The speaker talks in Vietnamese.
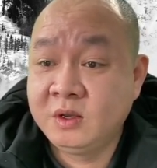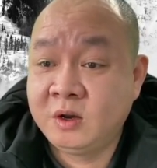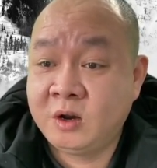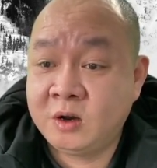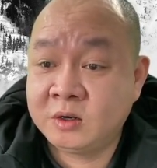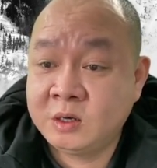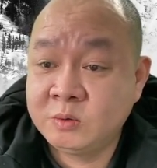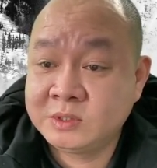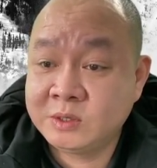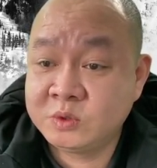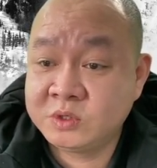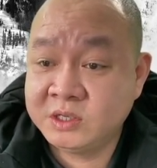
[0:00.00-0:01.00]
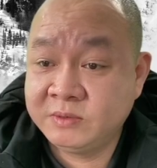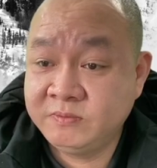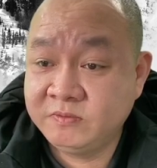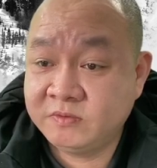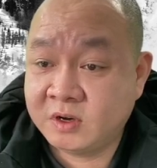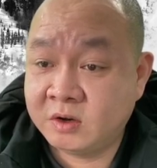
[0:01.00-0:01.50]
họ không giấu giếm
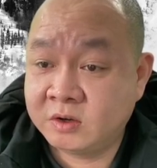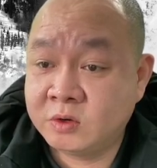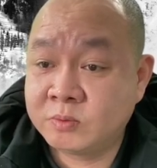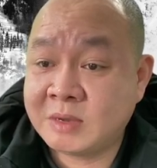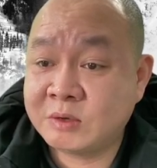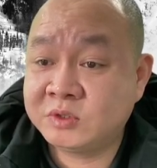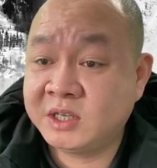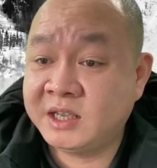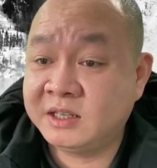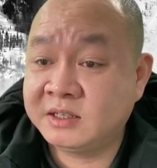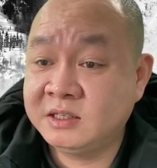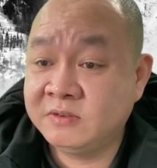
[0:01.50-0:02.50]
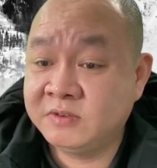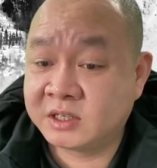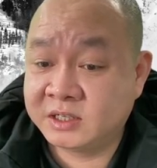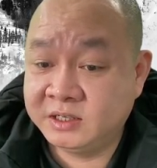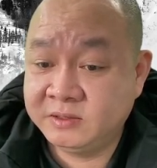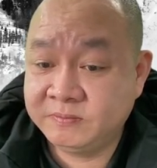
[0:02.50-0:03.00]
và họ không bao che những sự việc
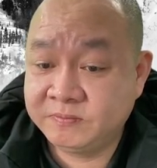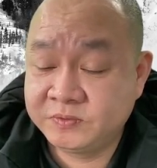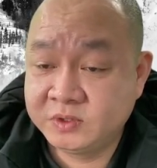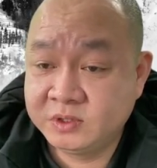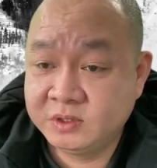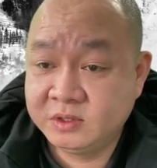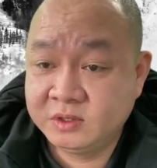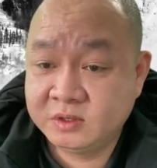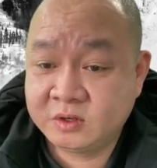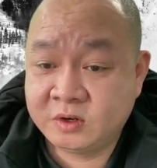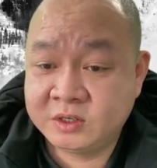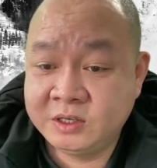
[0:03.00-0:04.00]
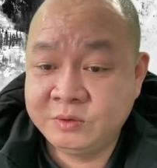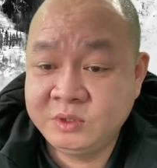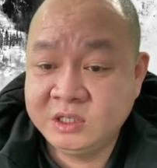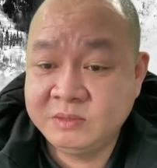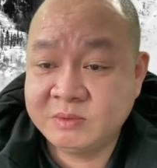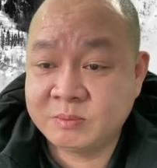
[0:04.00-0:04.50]
thế còn nếu
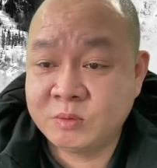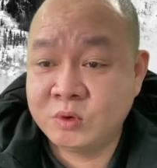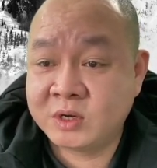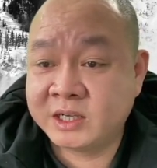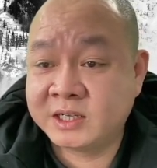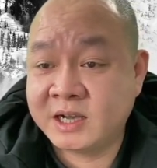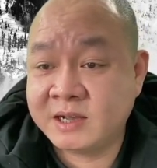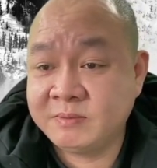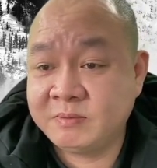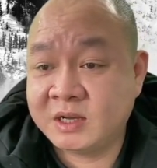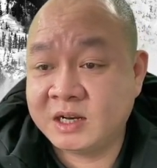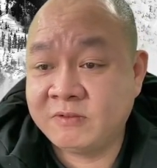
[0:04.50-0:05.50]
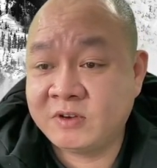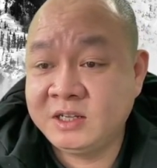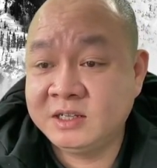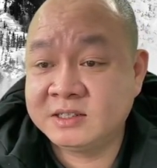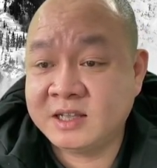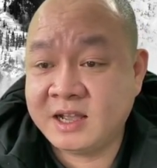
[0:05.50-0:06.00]
như mà bộ ngành khác mà lại phát
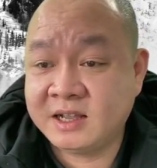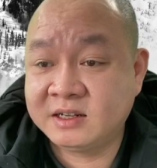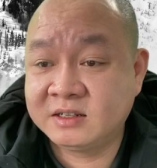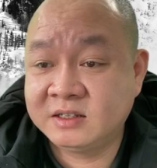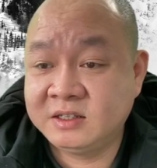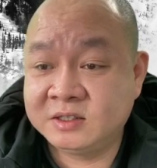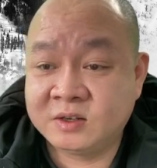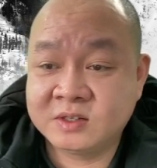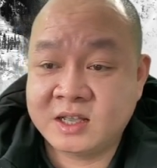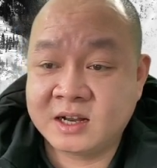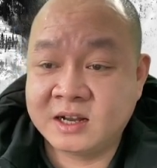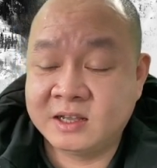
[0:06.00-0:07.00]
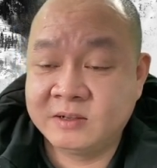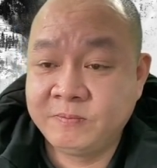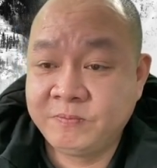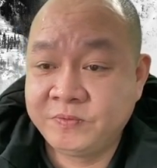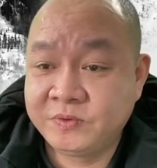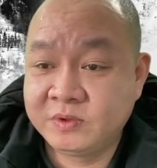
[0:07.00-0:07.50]
hiện ra thì rõ ràng là
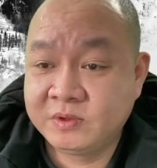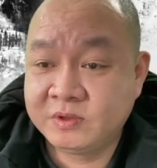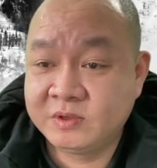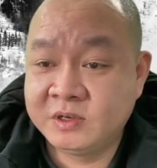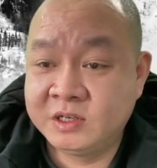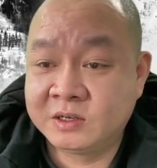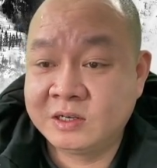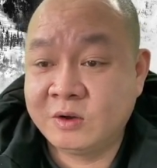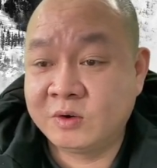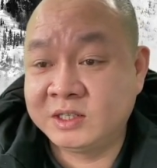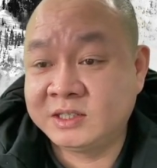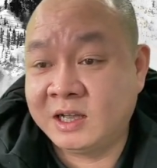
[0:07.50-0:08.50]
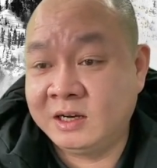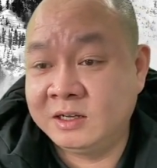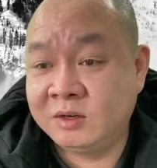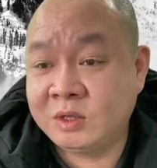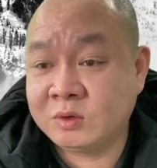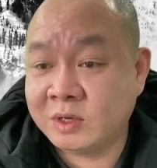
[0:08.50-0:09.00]
người đứng đầu lại trả
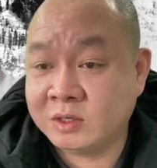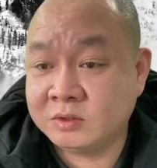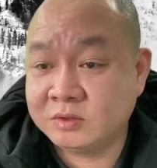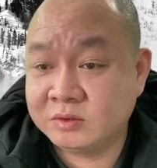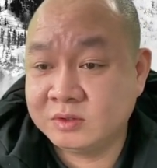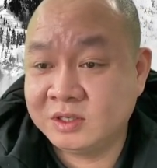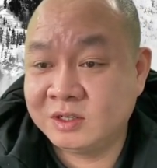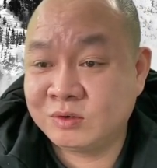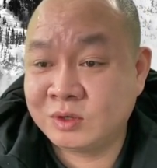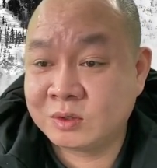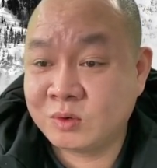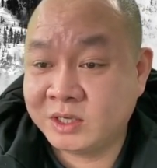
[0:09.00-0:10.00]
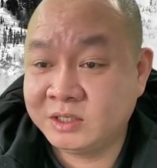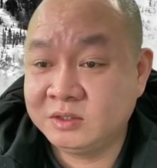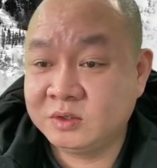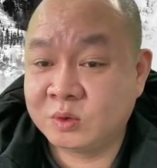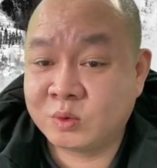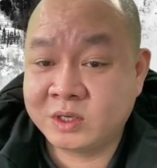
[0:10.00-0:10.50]
lời loanh quanh à, loanh quanh
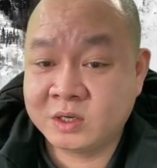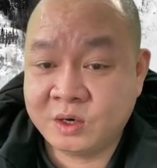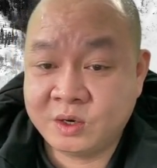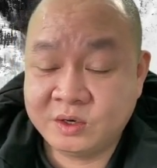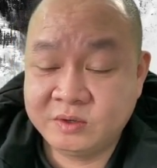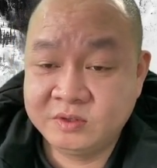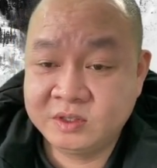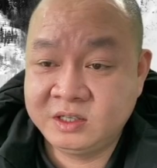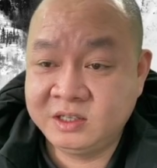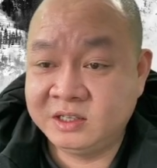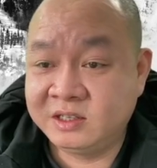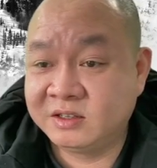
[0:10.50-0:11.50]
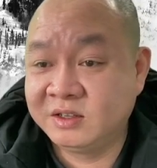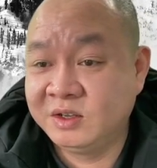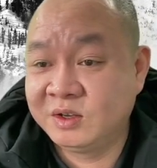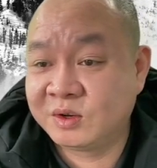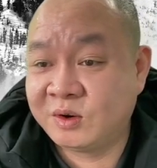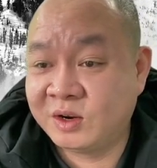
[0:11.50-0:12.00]
rồi quanh co thì
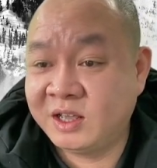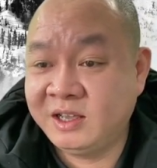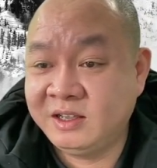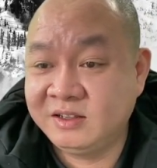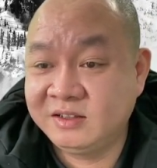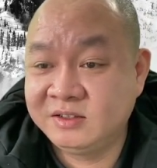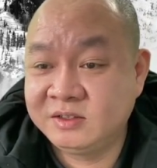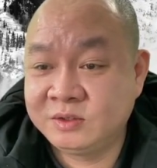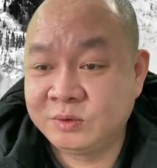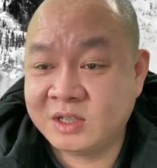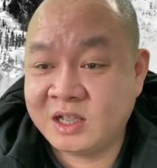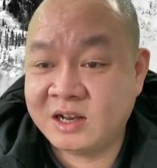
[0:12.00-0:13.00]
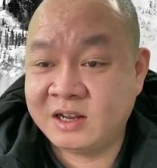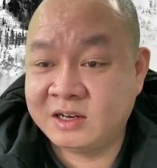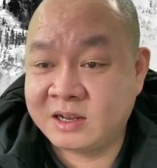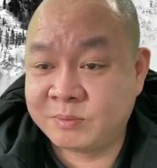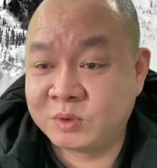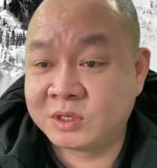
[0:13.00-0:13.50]
có lẽ chúng ta lại
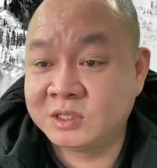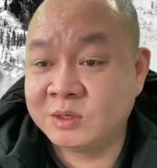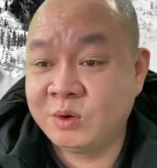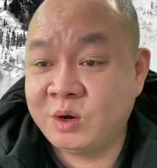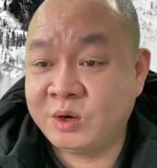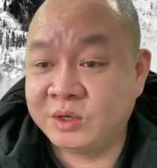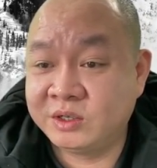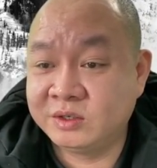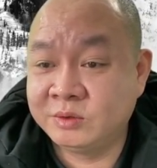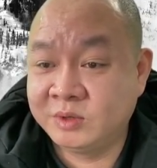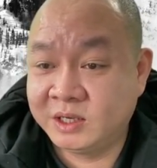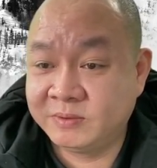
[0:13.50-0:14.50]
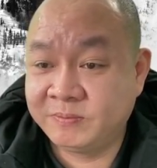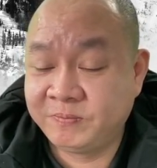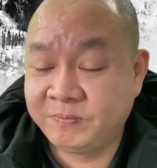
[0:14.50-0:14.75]
đặt một cái dấu hỏi đúng không ạ